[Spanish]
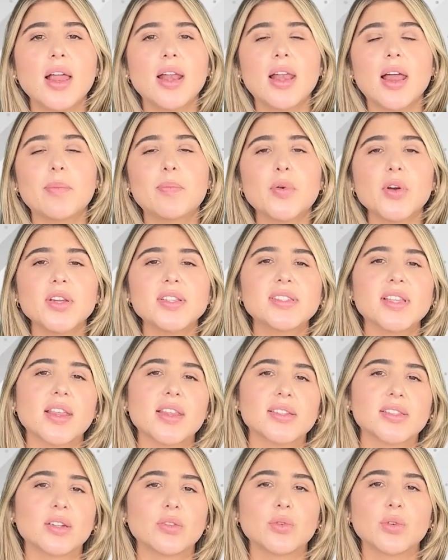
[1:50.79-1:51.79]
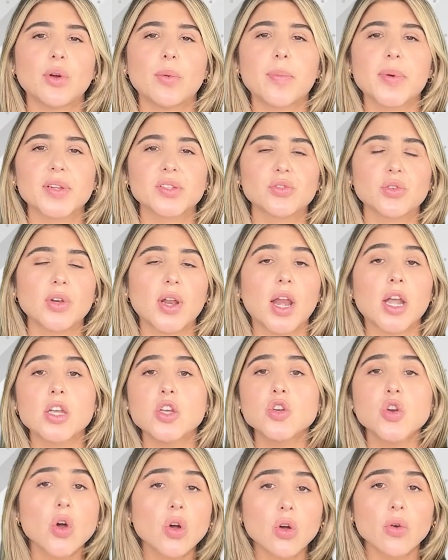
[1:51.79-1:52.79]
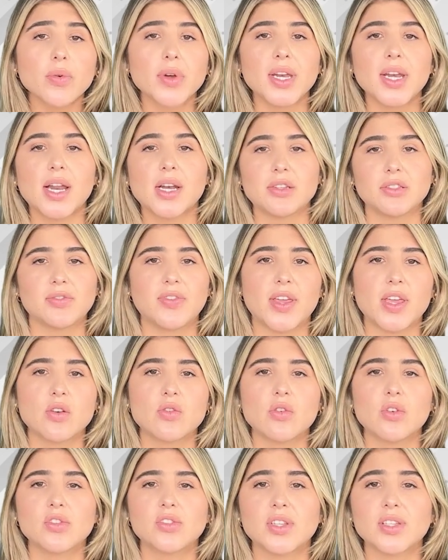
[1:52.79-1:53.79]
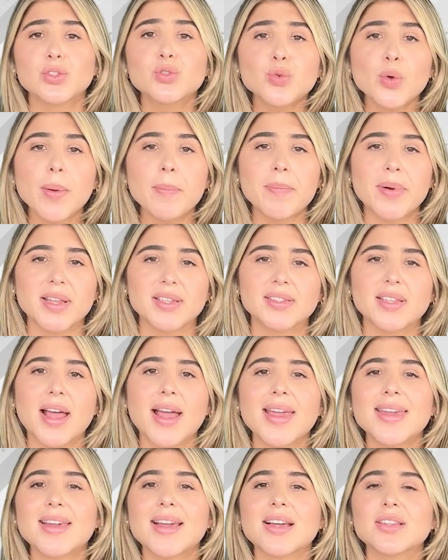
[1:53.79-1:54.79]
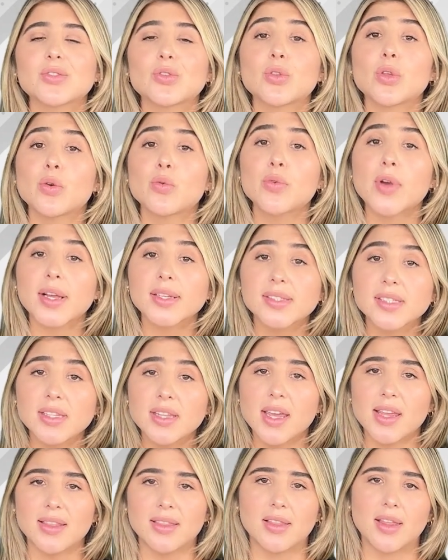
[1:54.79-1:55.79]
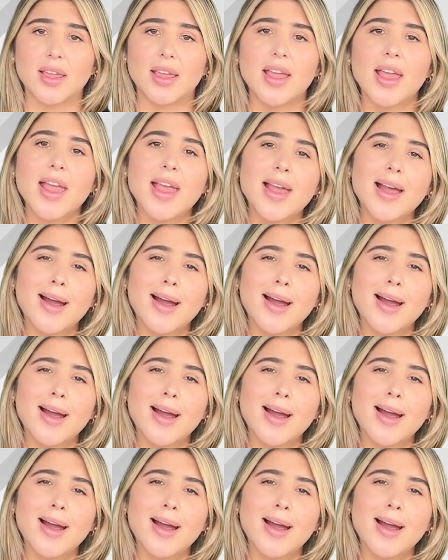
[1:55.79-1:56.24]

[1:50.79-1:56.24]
La póliza de seguro personal no cubrirá los vehículos de su empresa en caso de un accidente.